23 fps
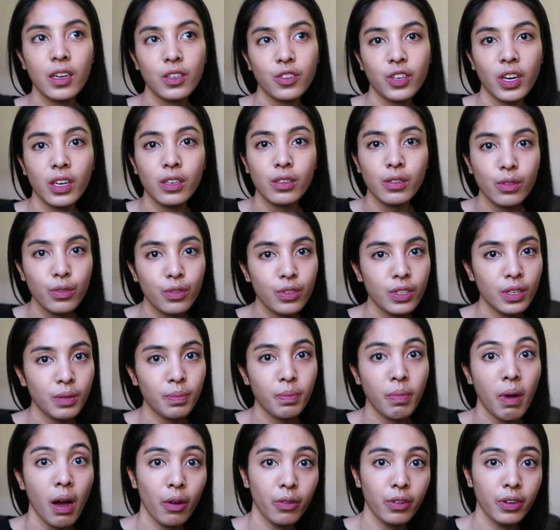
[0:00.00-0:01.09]
translucent
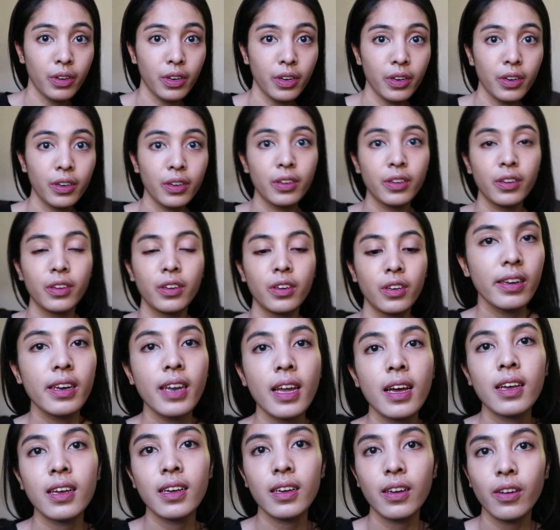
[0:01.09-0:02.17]
powder
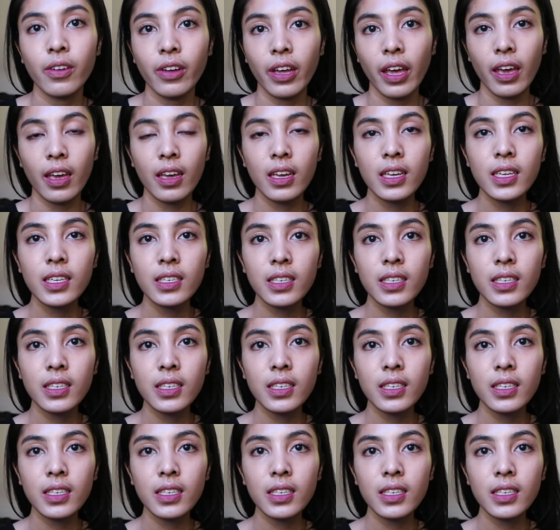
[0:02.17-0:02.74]
nah oke okay,